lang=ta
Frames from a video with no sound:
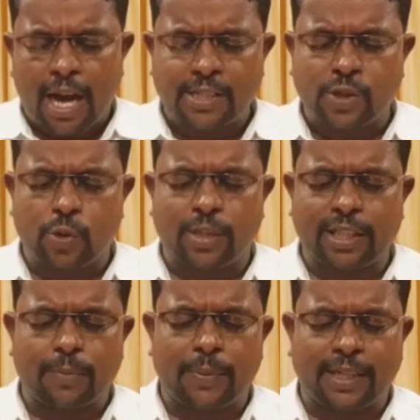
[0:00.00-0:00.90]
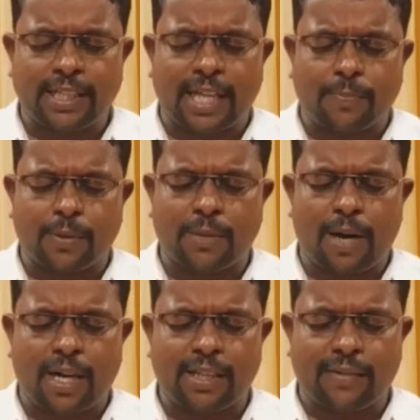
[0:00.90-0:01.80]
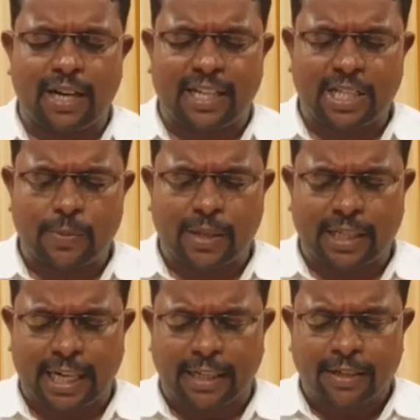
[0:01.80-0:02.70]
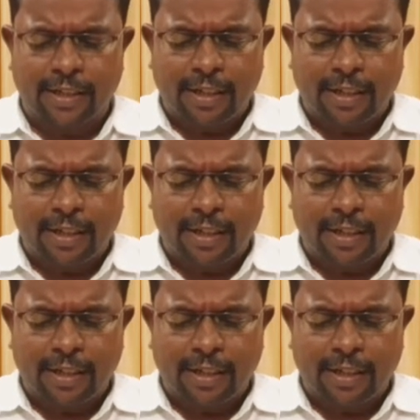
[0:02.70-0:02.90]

ஆசிர்வதிக்கப்பட்ட அந்த அற்புதமான அந்த வேலைக்காக ஜெபிக்கிறேன்